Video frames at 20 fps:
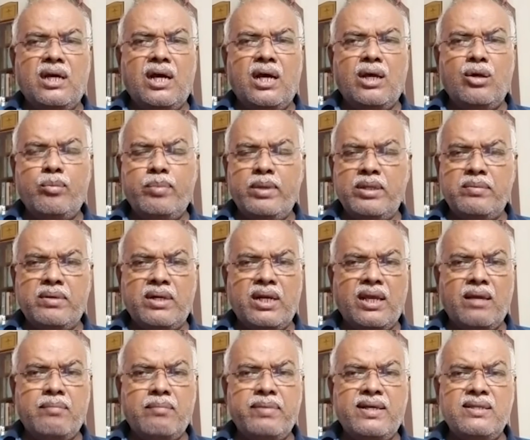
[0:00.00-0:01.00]
அது உற்பத்தி பண்ணுற
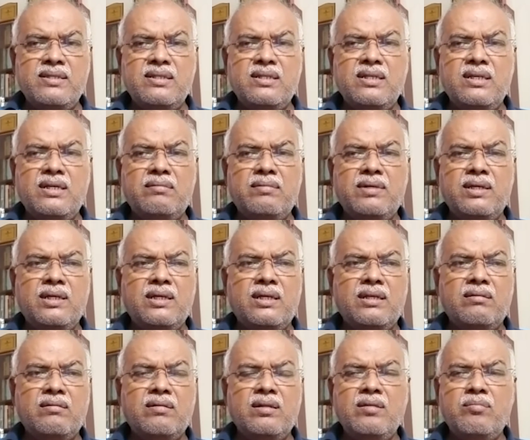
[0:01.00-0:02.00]
கெப்பாசிட்டி
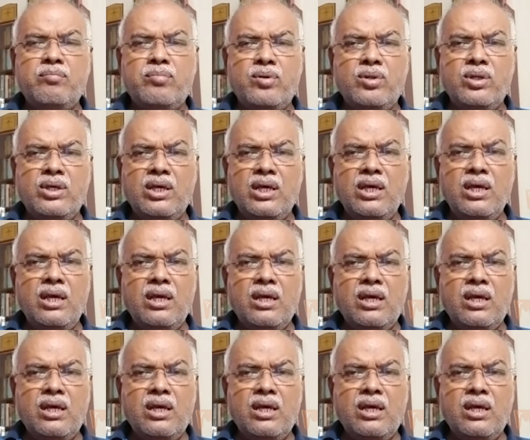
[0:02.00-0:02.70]
அப்படிங்கிறது வந்து இப்போதைக்கு